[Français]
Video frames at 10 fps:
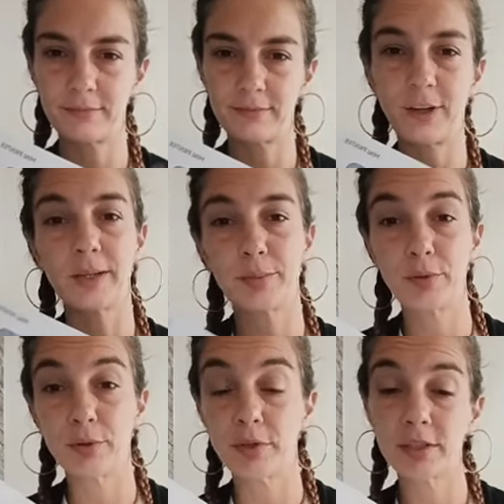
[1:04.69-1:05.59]
Bon, elle n'est plus
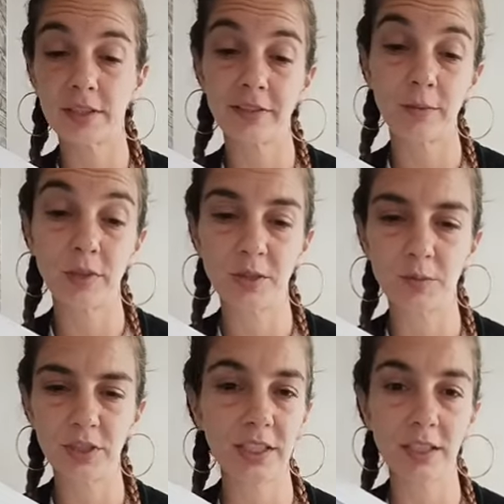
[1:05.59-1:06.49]
dedans, ça fait un mois que je
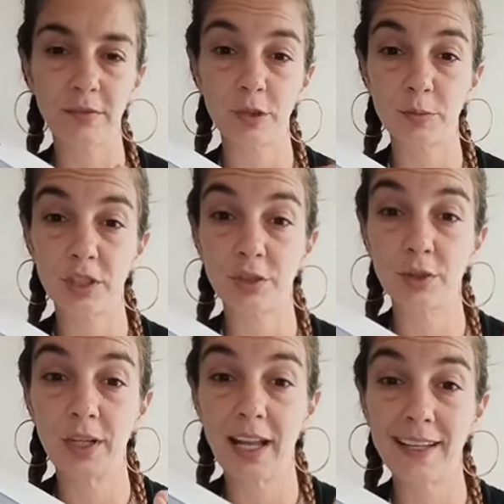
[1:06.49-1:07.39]
m'en sers. Franchement, je
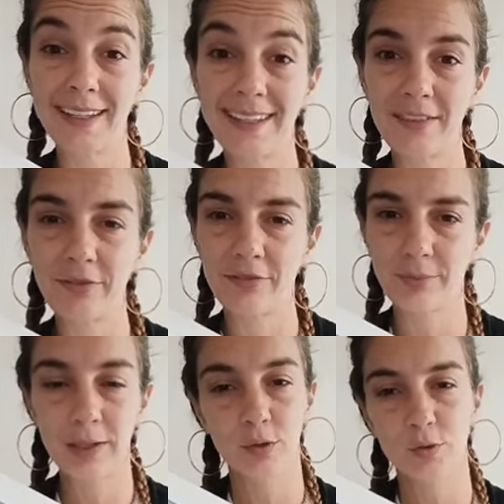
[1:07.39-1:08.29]
la kiffe.
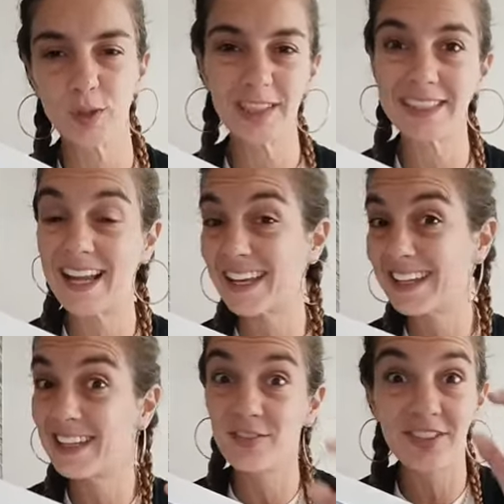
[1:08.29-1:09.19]
Mais quand je vous dis je la
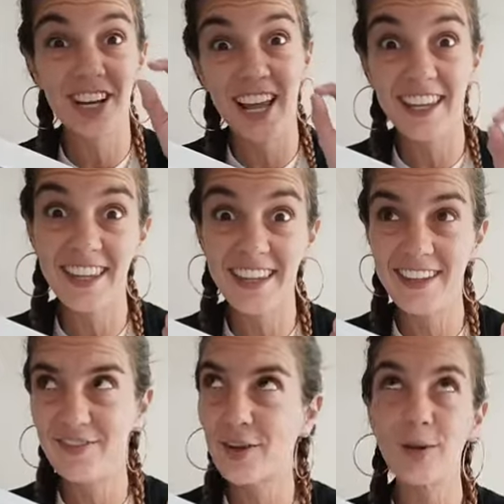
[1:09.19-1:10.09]
kiffe, je la
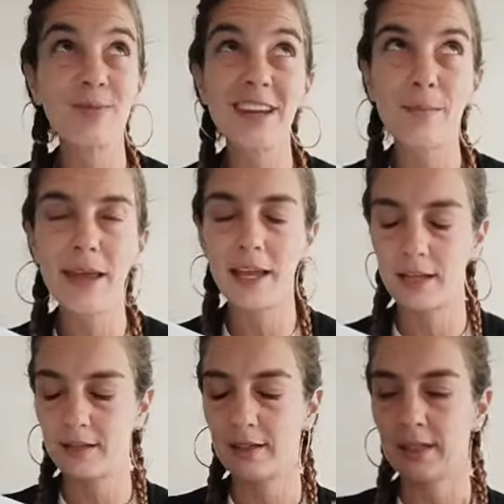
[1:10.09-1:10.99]
kiffe comme jamais.
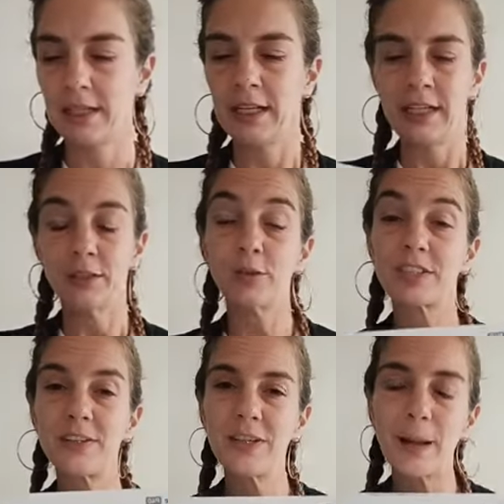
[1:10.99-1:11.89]
Donc
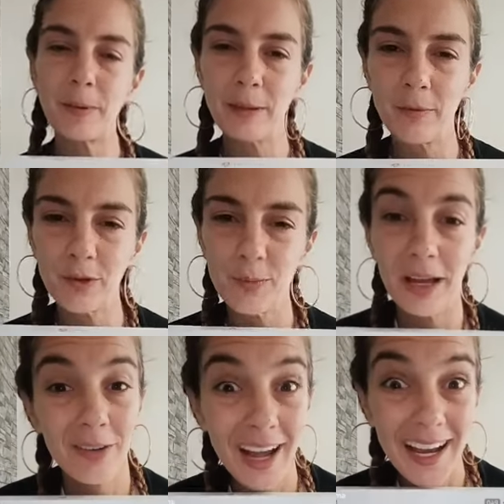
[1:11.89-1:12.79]
c'est une imprimante, mais
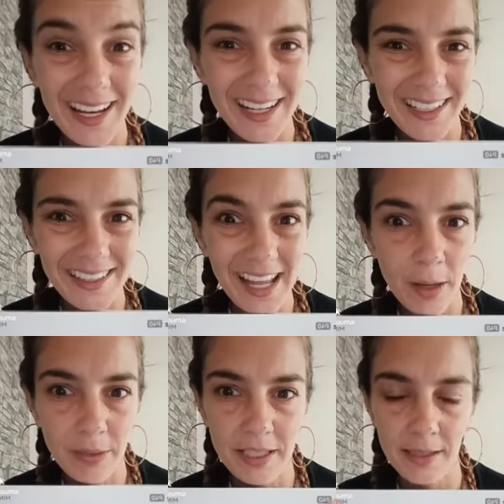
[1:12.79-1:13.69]
alors elle, elle est
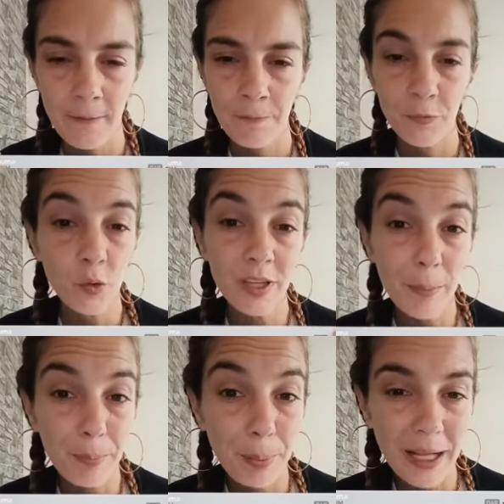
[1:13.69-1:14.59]
thermique. Donc il n'y a
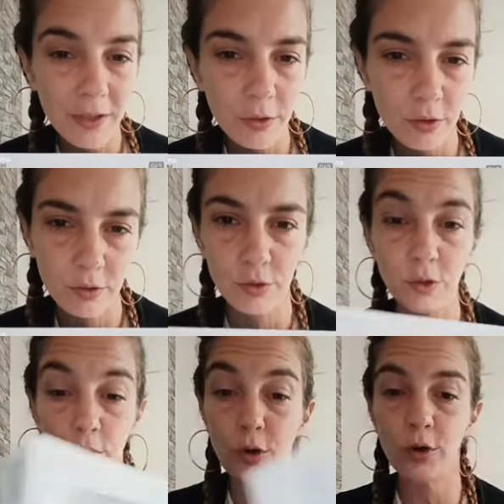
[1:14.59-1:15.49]
pas d'encre
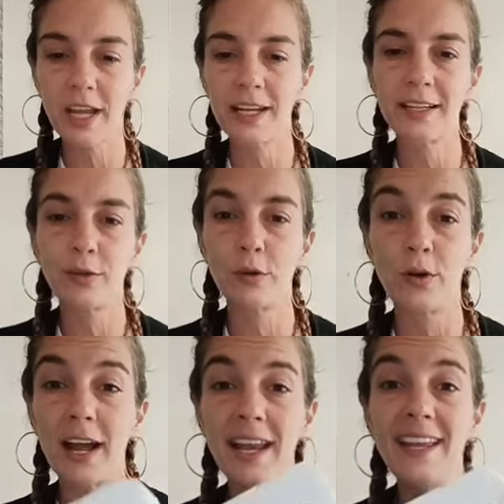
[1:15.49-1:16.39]
dedans. L'encre, elle est dedans,
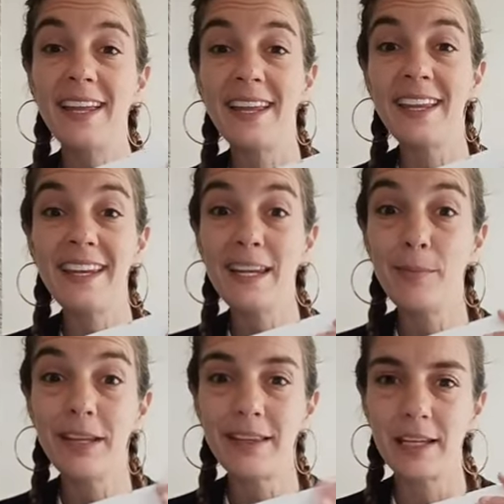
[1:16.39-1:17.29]
elle est
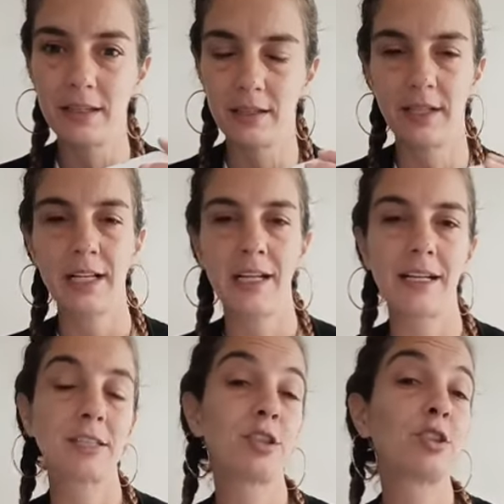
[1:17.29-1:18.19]
illimitée.
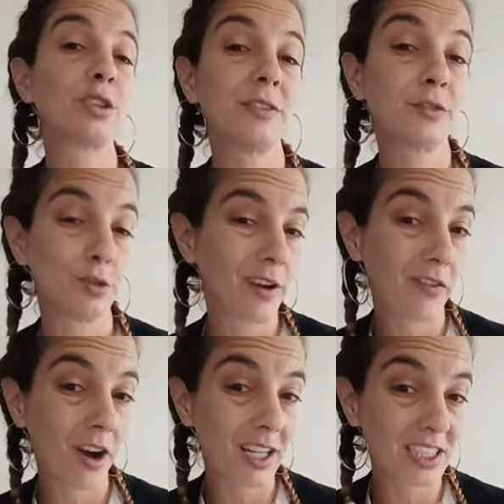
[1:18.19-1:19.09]
La seule chose que tu vas
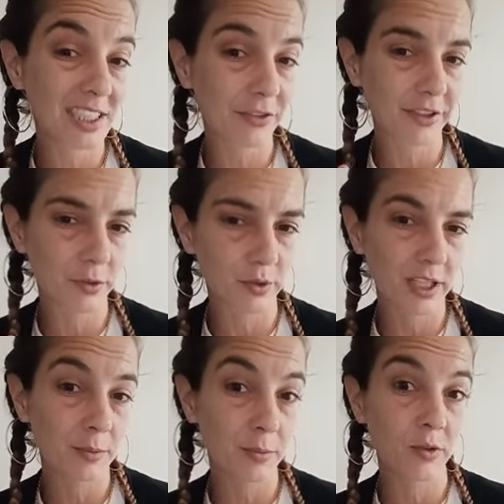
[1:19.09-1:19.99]
avoir acheté, en fait,
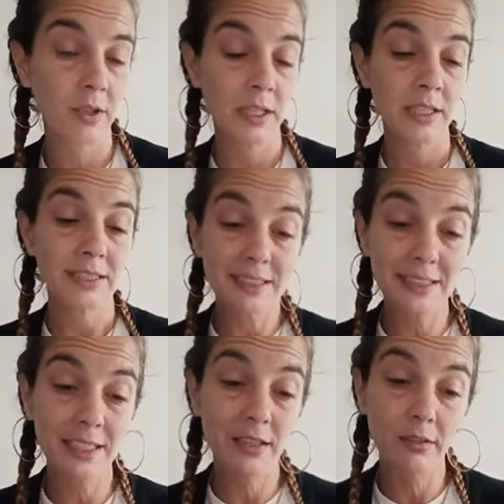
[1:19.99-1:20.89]
concrètement,
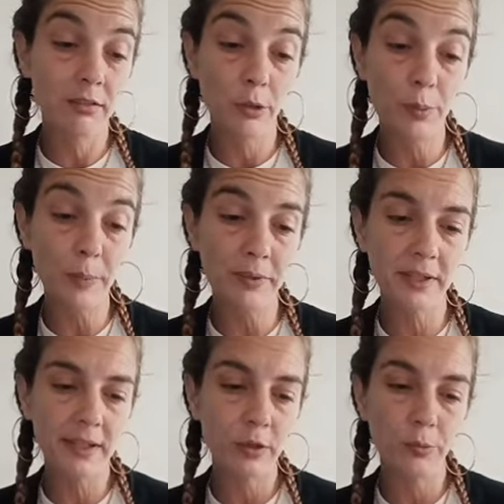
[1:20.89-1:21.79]
c'est euh, le
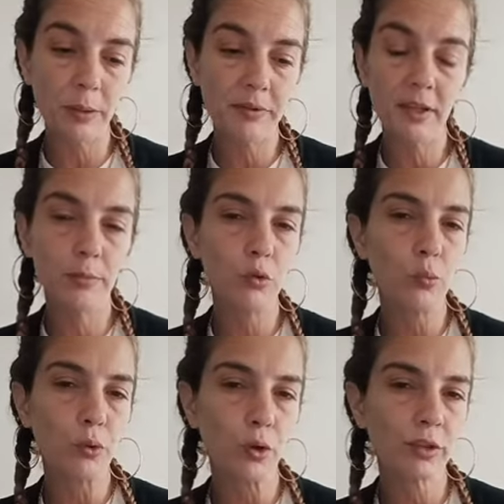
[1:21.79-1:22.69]
papier. Et le papier est beaucoup
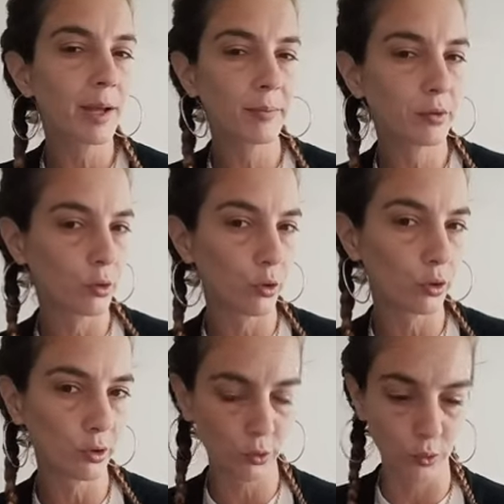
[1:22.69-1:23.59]
plus rentable que
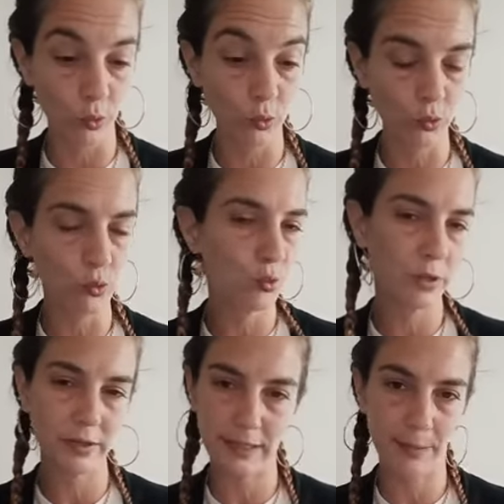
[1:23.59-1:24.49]
l'encre. Donc du coup,
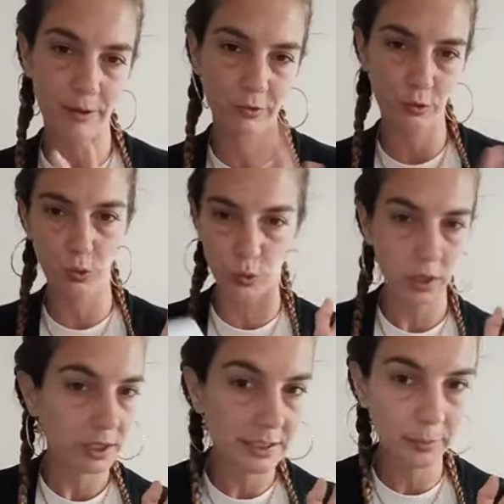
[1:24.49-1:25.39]
il n'y a pas photo,
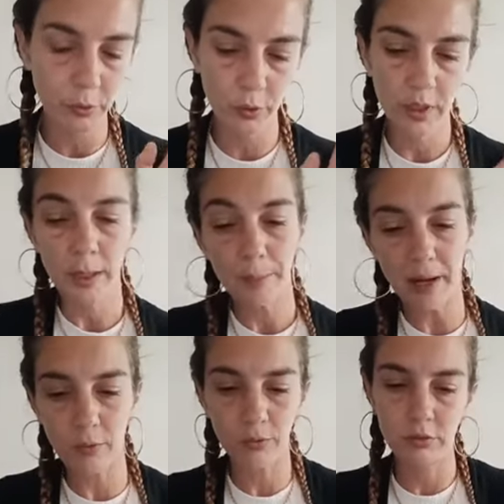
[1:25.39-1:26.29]
c'est mieux.
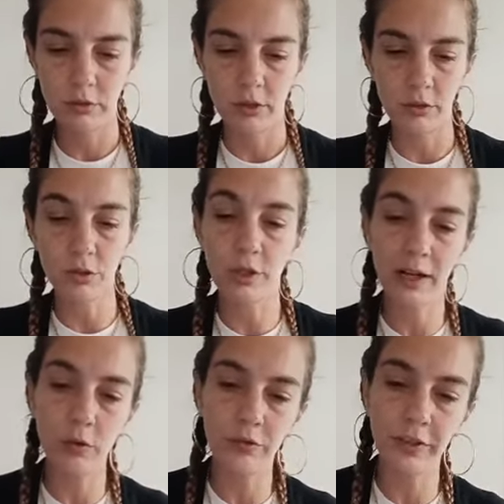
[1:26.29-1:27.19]
Par contre, le seul
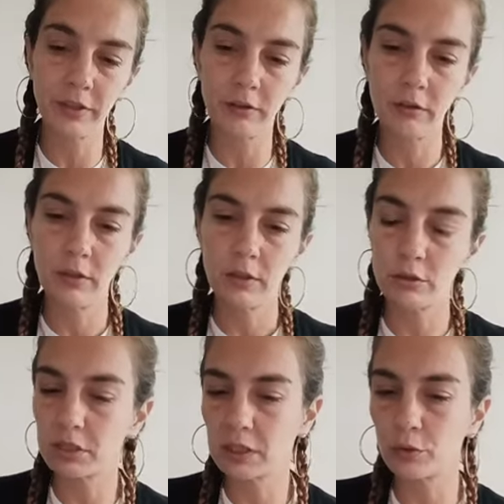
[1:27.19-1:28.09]
inconvénient
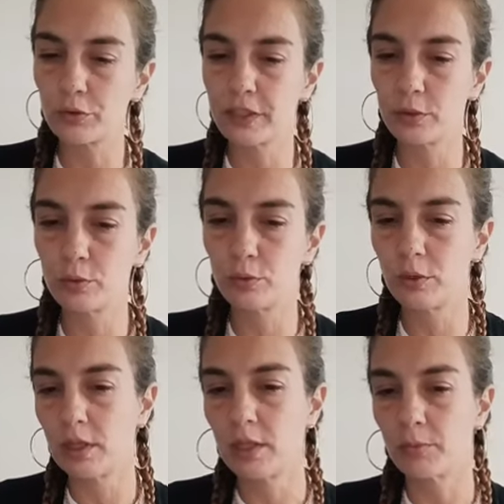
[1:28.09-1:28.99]
que j'ai trouvé, du
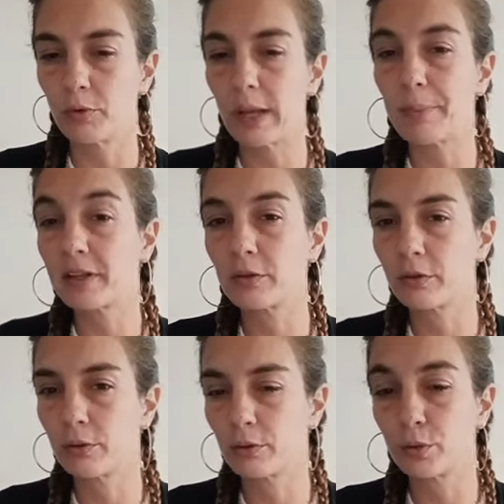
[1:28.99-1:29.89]
coup, Bon, il n'y a pas
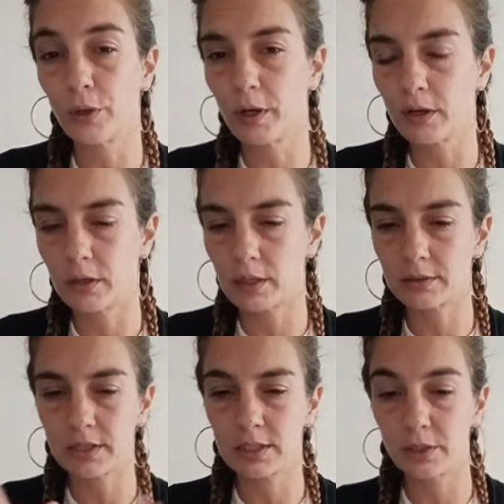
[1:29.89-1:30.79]
de couleur, hein,
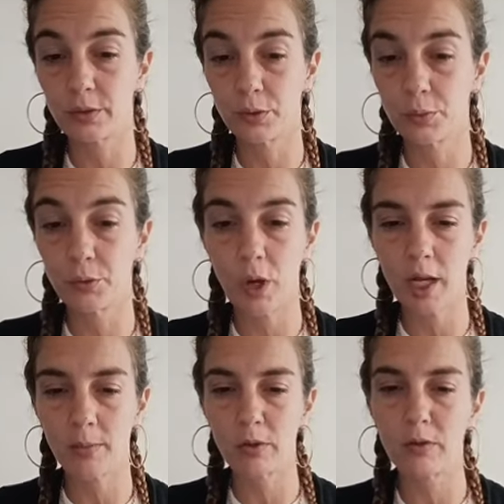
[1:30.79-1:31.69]
c'est que du noir
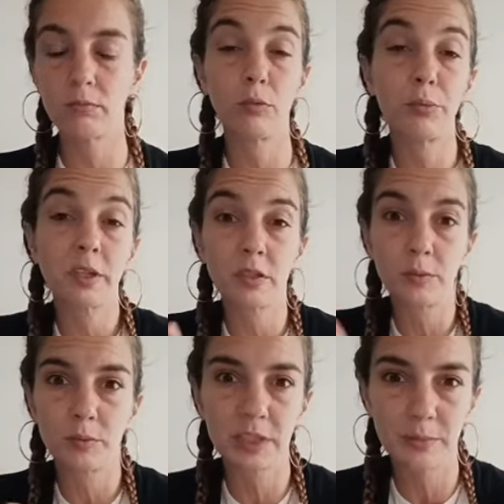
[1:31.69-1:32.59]
et blanc. Bon,
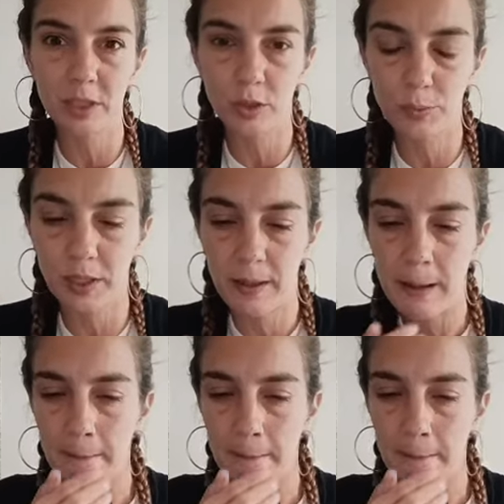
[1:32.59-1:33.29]
personnellement, moi, ça me dérange pas.